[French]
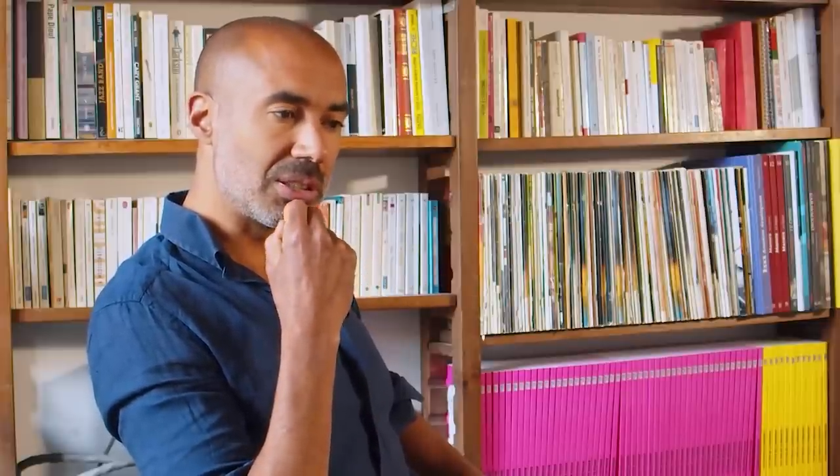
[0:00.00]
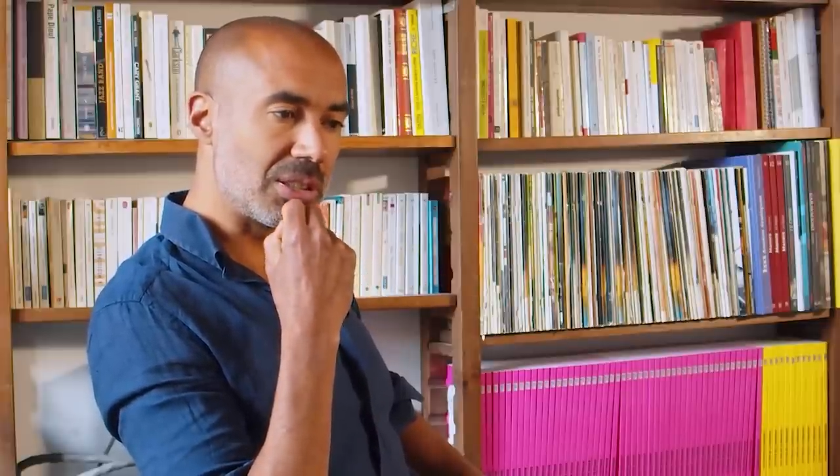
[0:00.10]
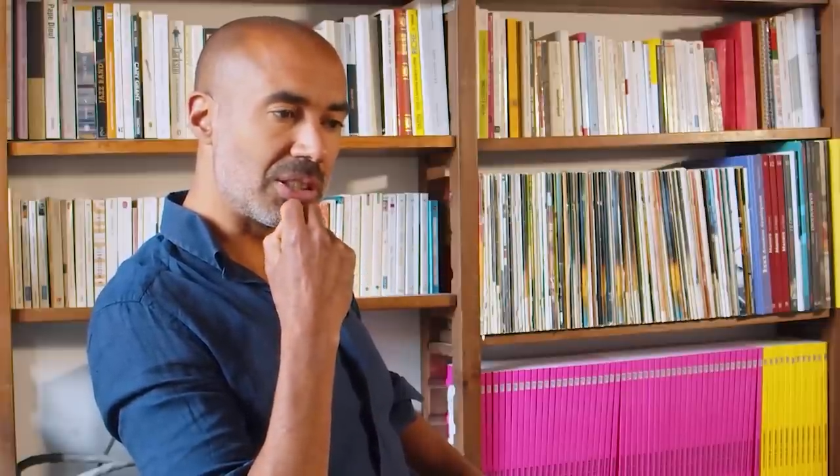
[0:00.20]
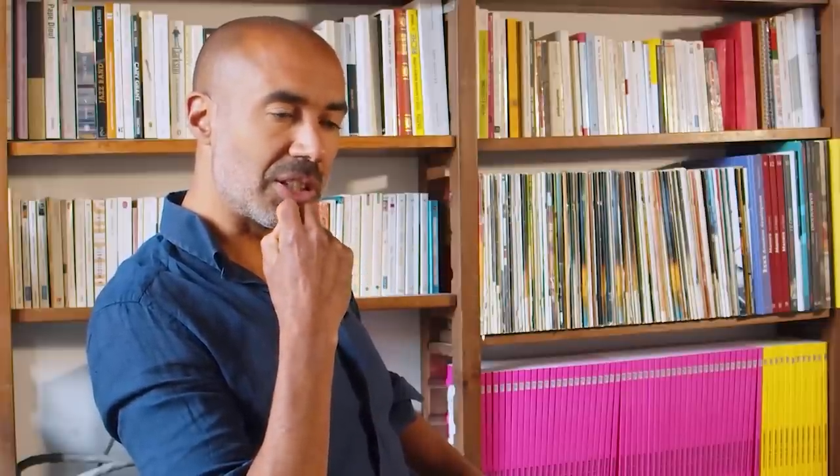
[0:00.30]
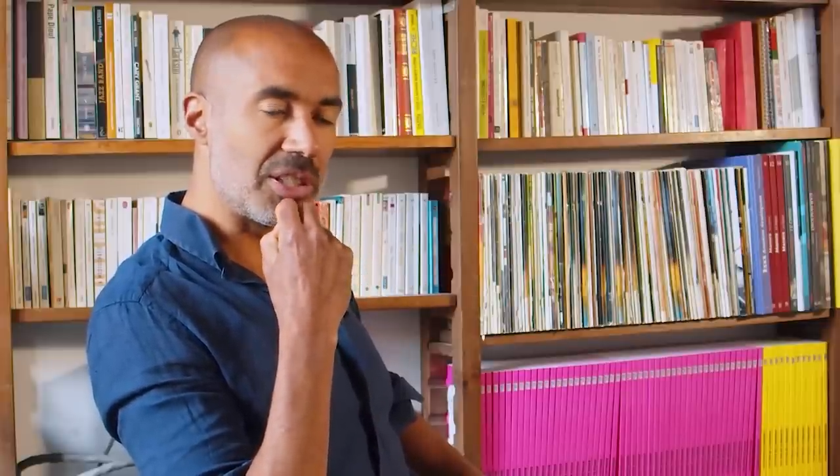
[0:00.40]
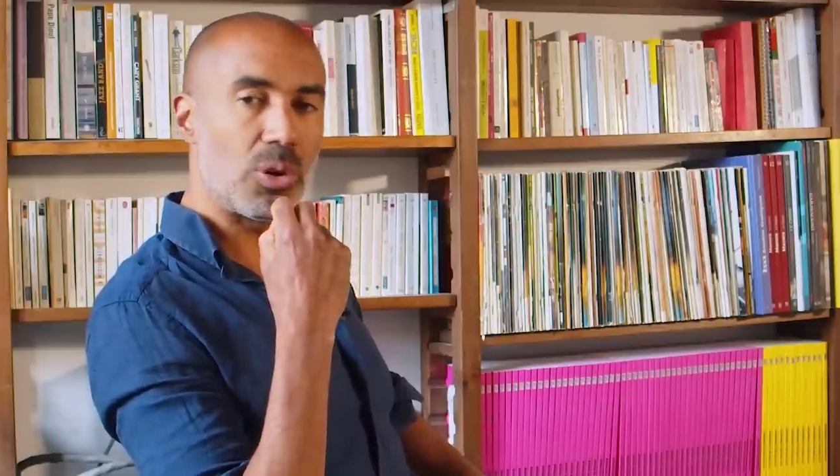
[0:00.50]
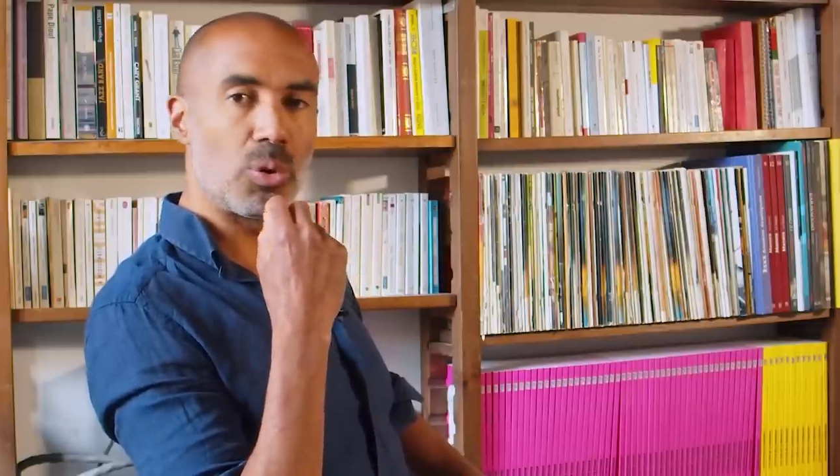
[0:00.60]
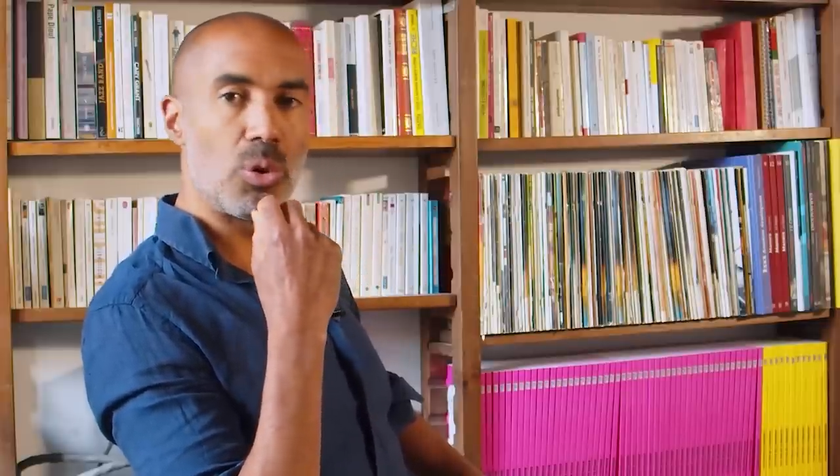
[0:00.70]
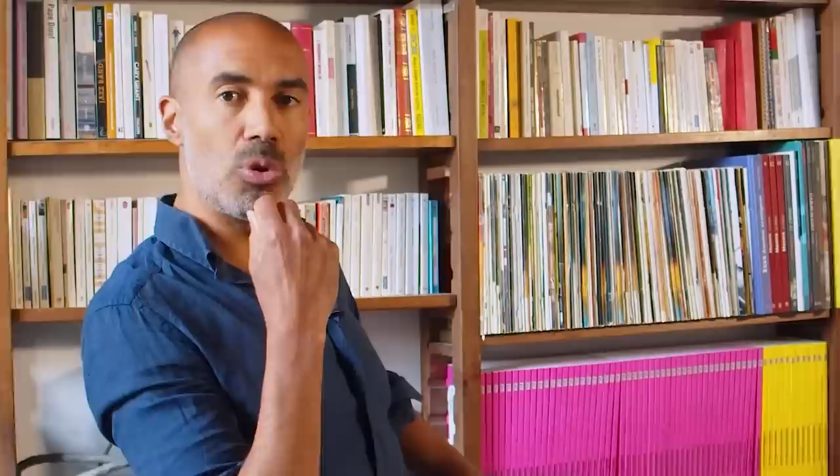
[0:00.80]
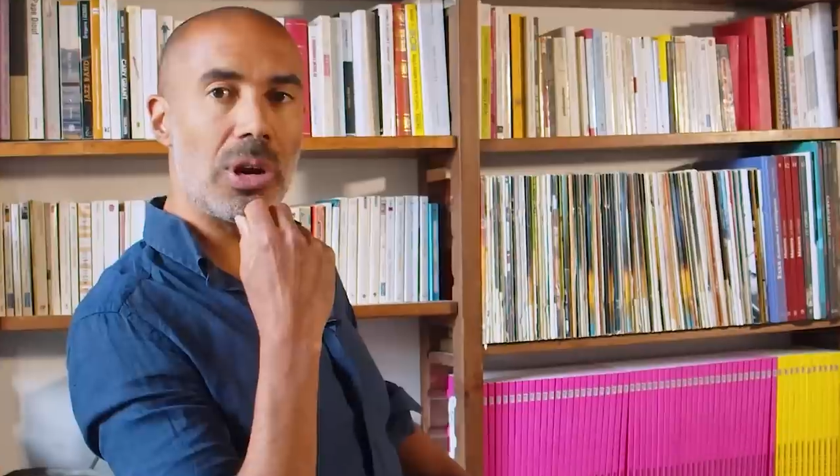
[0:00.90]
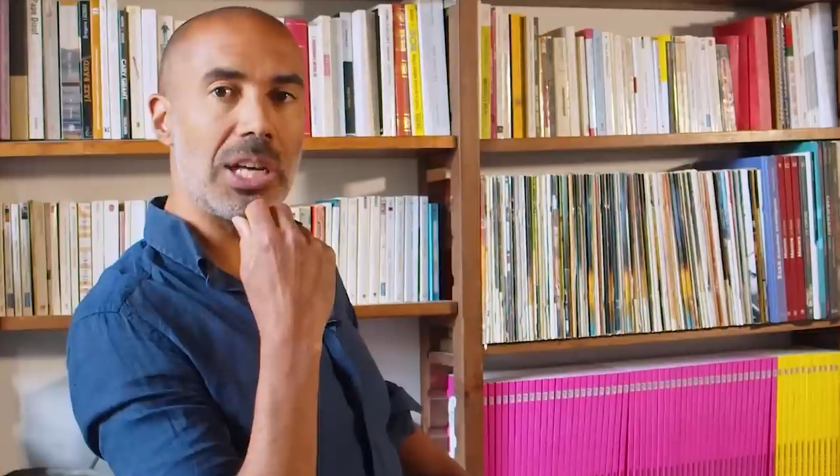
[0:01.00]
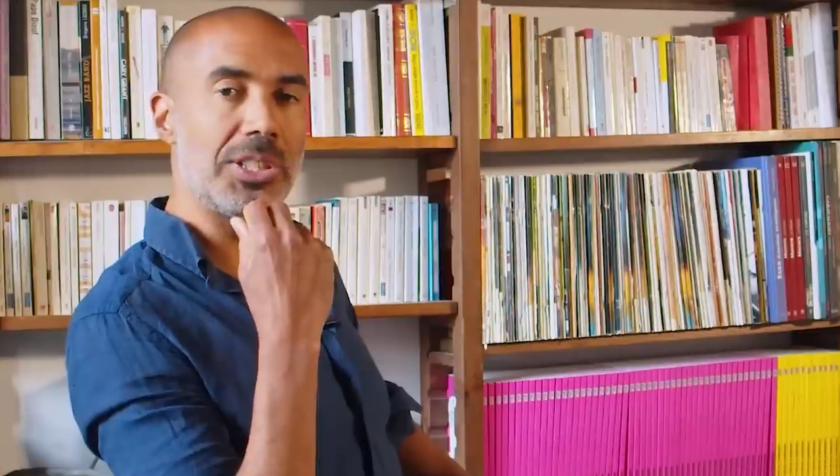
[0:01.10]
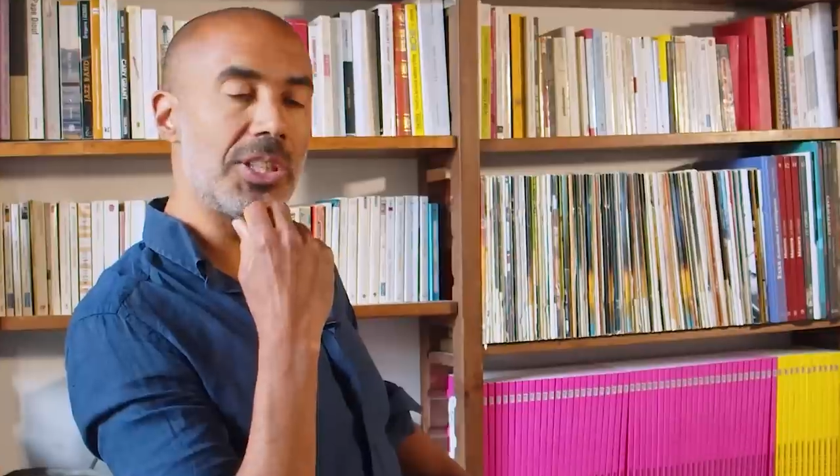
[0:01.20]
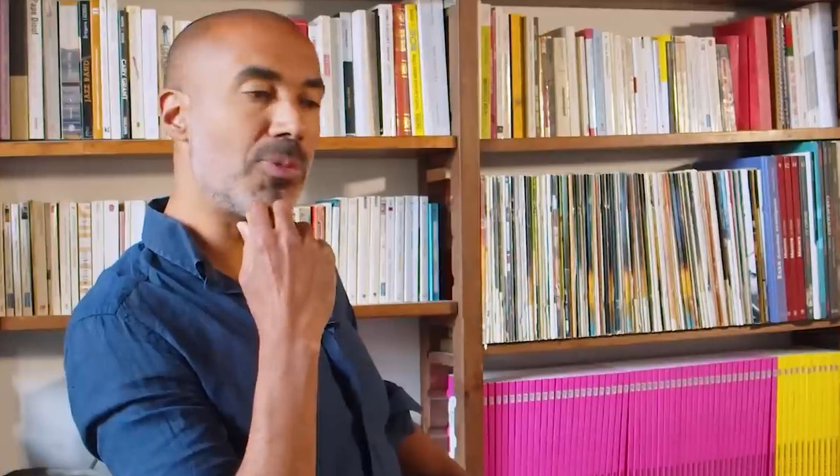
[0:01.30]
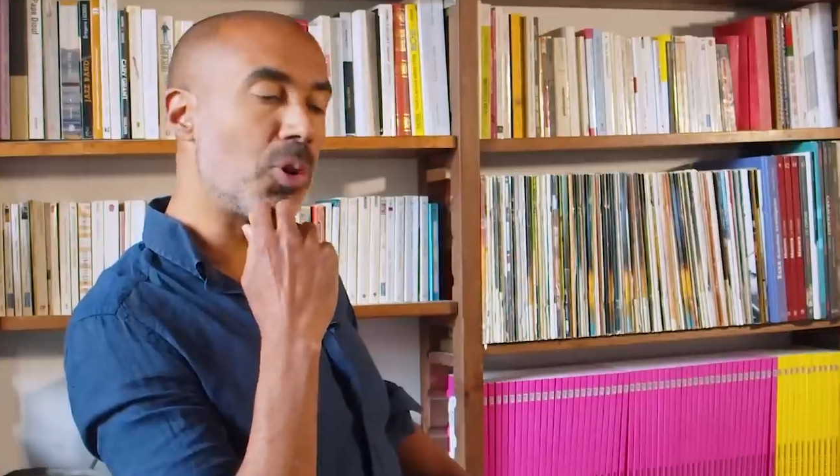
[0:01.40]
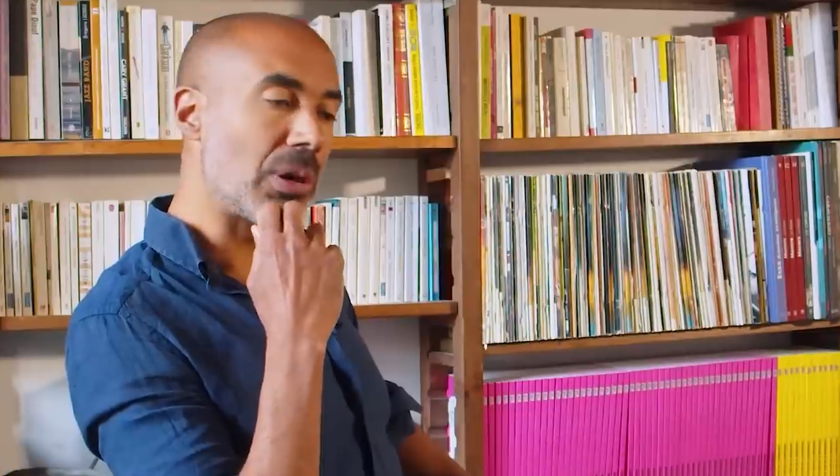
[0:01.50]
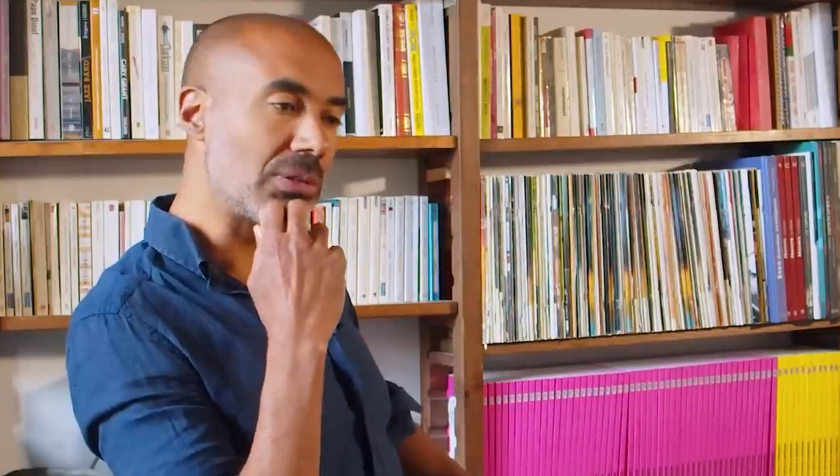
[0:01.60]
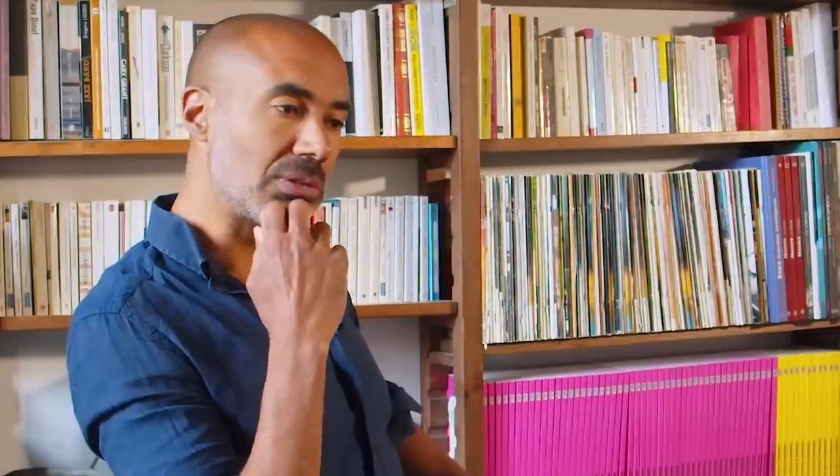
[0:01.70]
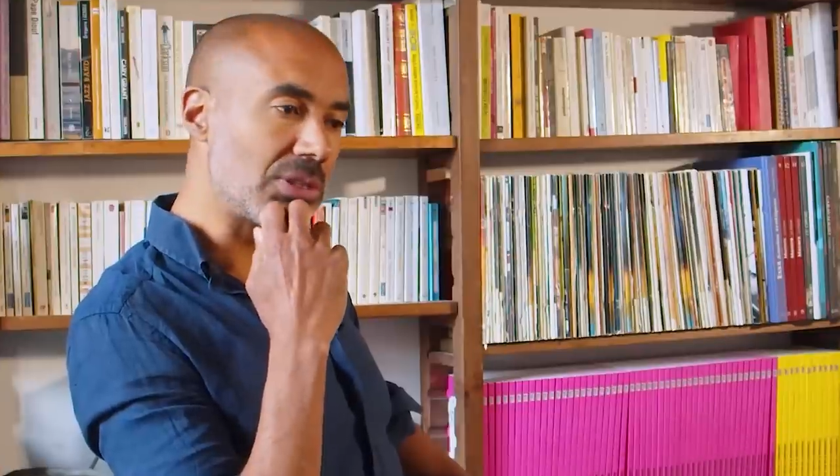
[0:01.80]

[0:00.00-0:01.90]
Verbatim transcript: c'est-à-dire en gros le racisme, quoi.